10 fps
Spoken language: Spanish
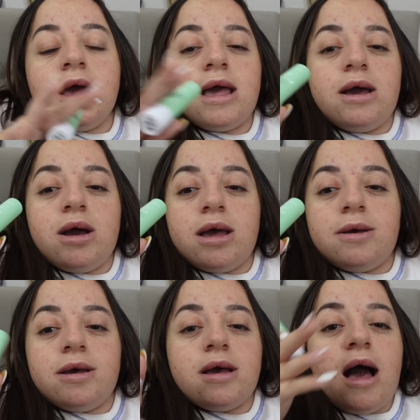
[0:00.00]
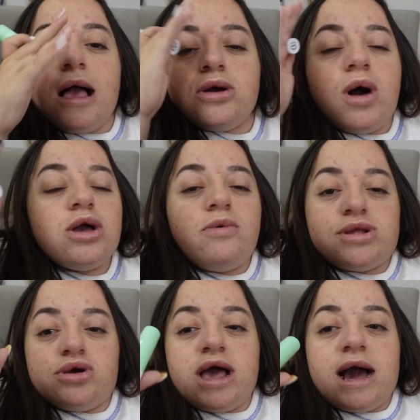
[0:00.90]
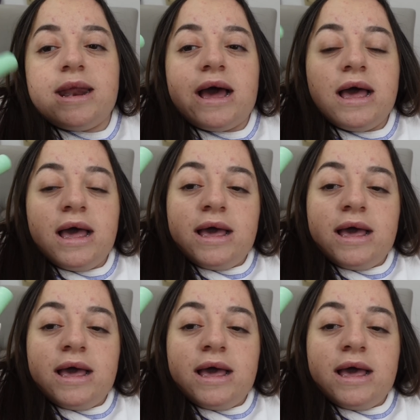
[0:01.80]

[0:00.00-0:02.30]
eh, algo, algo bello en la cara.